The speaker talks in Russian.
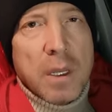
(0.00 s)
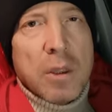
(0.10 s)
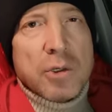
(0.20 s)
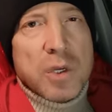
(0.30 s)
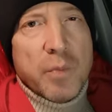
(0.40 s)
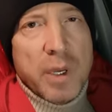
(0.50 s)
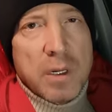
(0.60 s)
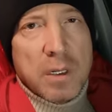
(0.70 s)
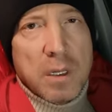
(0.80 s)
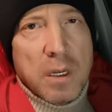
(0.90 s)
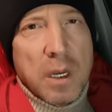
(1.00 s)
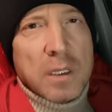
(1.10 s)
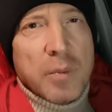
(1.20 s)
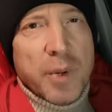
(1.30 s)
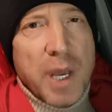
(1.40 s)
Но теперь
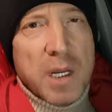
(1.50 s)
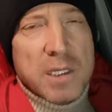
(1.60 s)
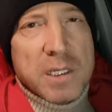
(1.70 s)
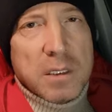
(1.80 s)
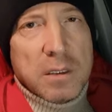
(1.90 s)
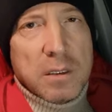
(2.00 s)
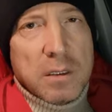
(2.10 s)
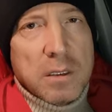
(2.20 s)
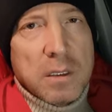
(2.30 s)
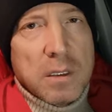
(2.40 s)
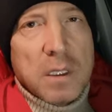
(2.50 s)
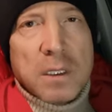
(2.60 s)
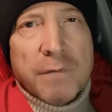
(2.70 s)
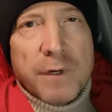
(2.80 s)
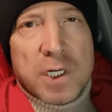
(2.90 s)
это приоритет,
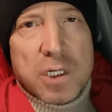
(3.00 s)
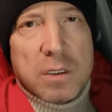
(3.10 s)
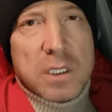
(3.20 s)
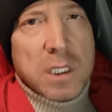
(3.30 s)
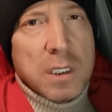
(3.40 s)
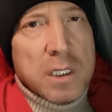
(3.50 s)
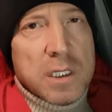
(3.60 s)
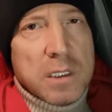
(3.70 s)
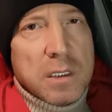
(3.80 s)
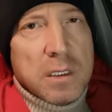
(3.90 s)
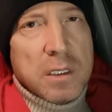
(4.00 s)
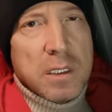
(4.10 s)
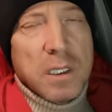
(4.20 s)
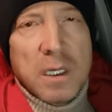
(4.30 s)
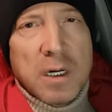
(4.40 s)
это высшая ценность,
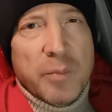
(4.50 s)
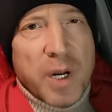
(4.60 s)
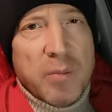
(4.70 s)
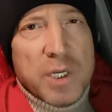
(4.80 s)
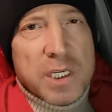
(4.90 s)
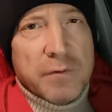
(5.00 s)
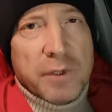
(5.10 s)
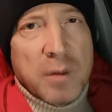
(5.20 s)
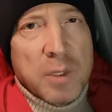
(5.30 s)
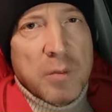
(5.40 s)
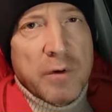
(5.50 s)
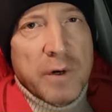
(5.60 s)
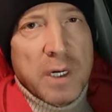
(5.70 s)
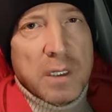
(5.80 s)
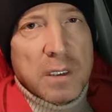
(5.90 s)
и компромиссов там не
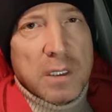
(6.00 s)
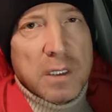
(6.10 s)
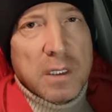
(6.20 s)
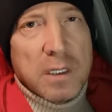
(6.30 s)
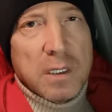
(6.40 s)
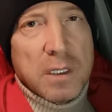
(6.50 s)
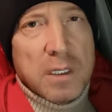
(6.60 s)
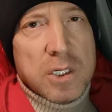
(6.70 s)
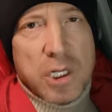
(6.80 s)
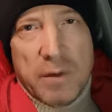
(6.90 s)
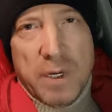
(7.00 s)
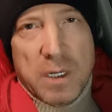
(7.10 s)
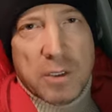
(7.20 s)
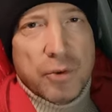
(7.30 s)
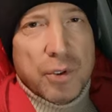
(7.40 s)
бывает.
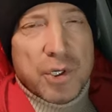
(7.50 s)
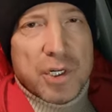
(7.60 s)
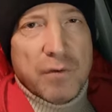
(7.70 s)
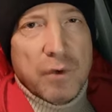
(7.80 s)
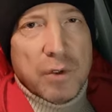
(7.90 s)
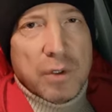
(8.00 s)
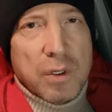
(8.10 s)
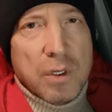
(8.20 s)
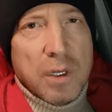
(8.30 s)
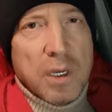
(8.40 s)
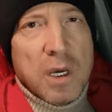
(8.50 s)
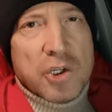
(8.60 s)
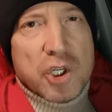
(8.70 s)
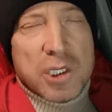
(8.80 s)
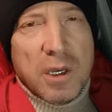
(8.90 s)
Человек, который живет и
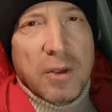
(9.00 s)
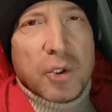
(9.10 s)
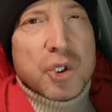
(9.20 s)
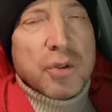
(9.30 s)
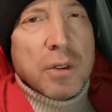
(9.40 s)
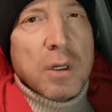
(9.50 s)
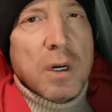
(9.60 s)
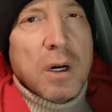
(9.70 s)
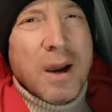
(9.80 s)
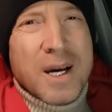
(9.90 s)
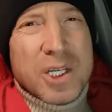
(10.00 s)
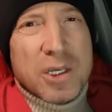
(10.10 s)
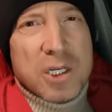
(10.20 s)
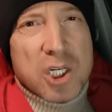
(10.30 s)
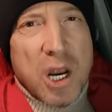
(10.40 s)
осознает, что
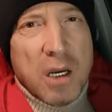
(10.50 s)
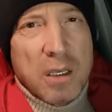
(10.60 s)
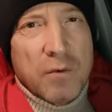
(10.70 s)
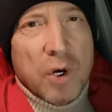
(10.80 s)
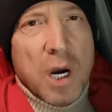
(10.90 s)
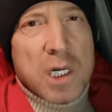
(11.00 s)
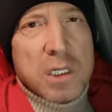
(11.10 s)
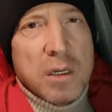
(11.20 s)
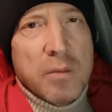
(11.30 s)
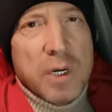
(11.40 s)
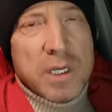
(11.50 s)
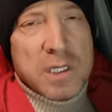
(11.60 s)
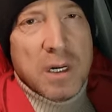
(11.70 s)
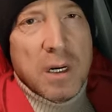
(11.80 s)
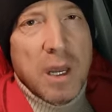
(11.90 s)
каждый шаг его, каждая
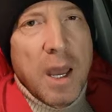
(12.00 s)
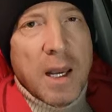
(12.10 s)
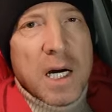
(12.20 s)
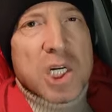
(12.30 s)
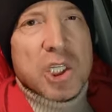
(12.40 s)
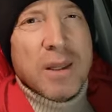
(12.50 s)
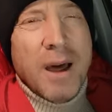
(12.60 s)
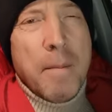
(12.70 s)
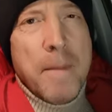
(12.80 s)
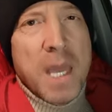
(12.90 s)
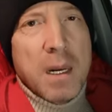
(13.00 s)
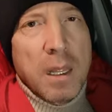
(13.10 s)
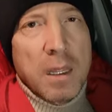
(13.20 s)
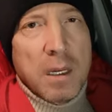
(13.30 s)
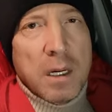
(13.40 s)
мысль, каждое
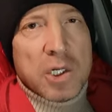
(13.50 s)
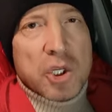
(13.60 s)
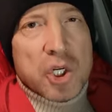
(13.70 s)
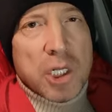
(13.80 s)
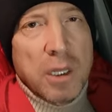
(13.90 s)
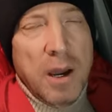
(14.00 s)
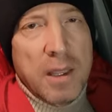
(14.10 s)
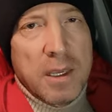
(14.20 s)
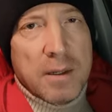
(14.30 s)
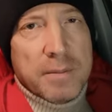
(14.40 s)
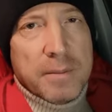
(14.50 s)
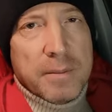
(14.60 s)
намерение, каждое желание